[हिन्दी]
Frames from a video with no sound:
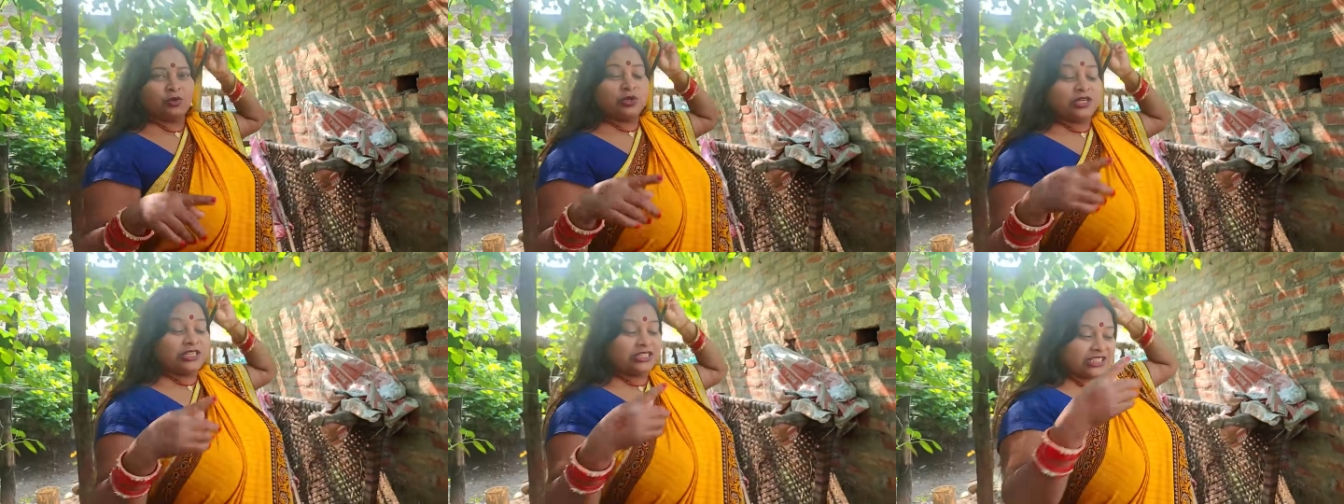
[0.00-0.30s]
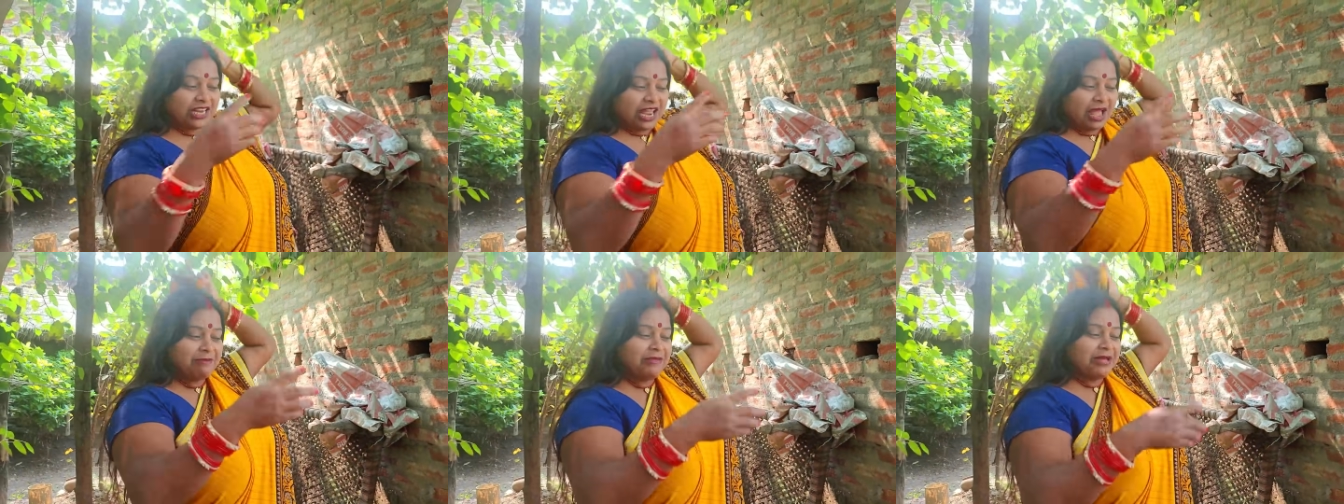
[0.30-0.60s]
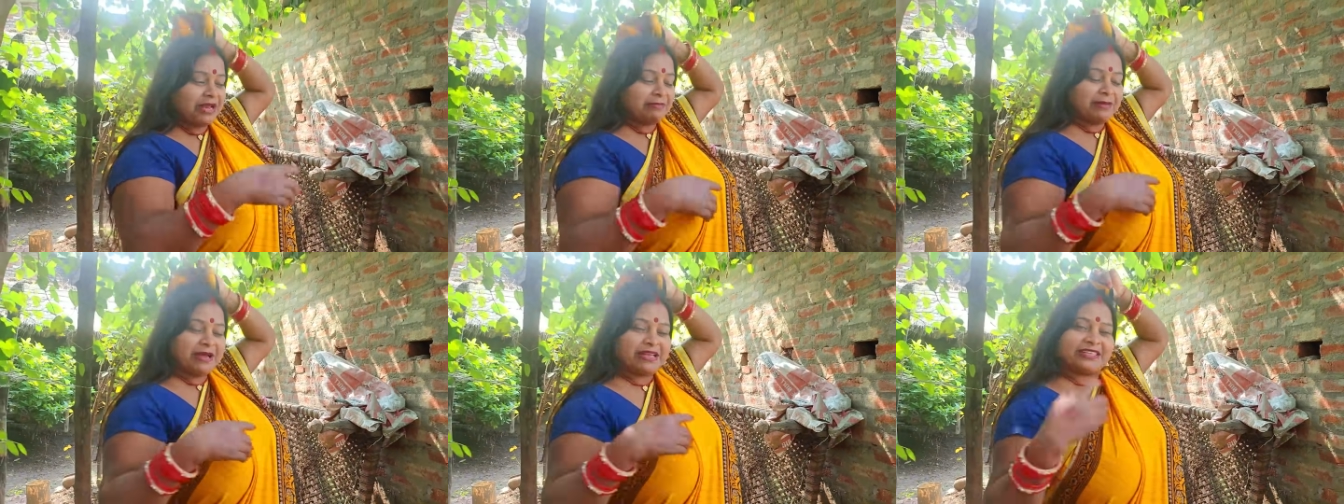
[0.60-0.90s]
इतना
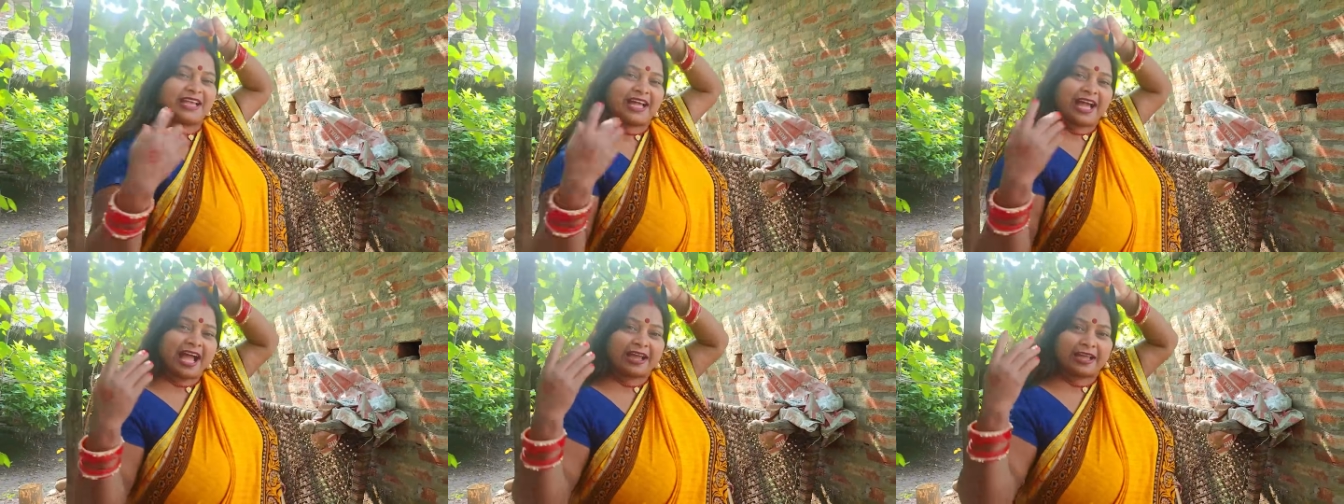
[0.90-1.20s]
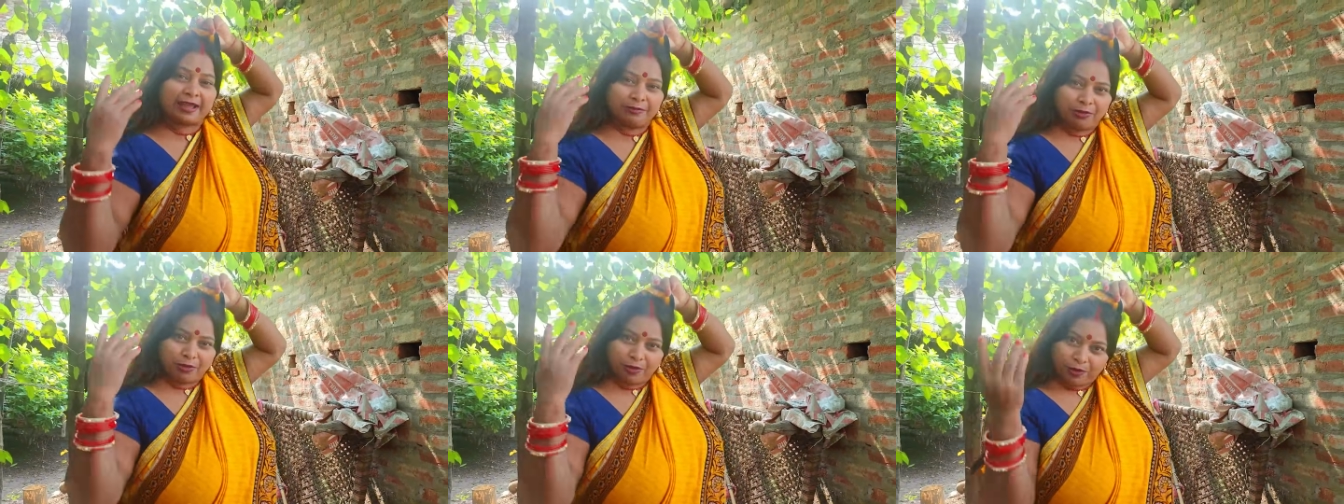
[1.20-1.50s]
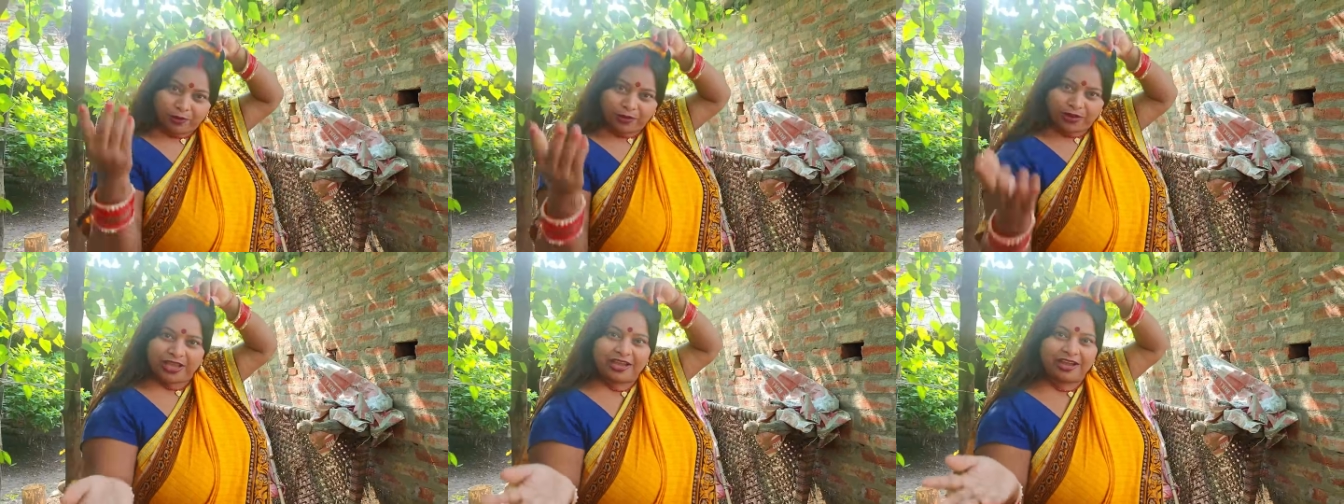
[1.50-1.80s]
मेरे पास आके
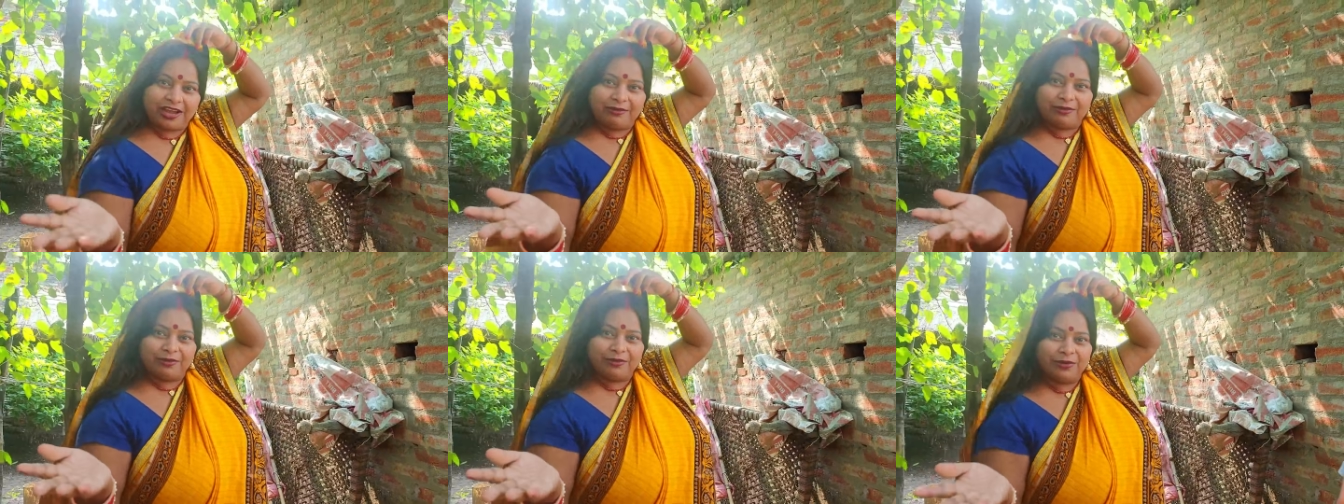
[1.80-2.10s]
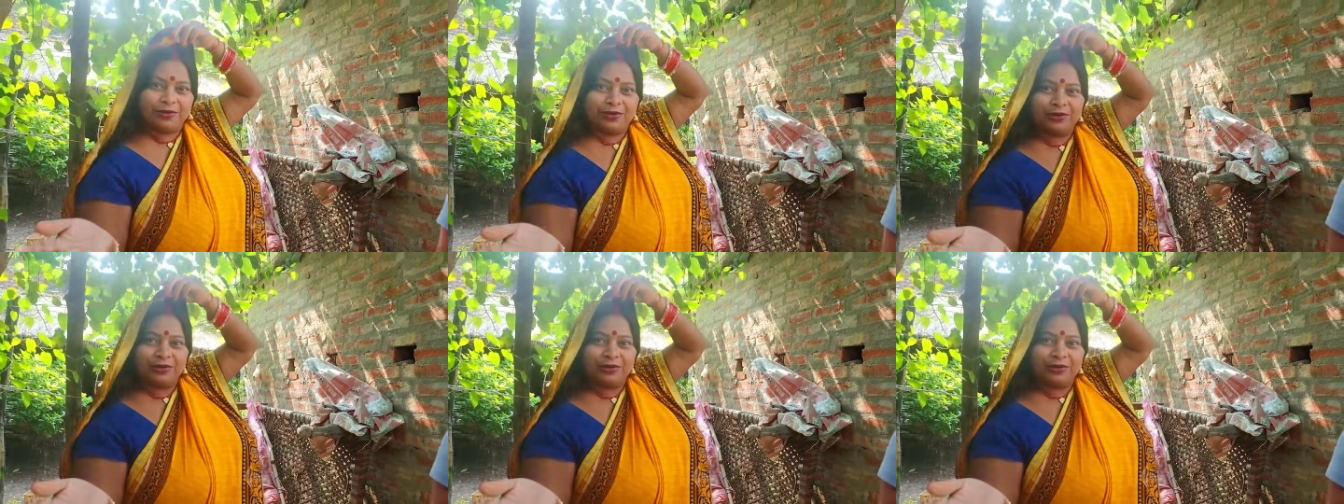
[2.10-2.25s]
भौंकेगा वो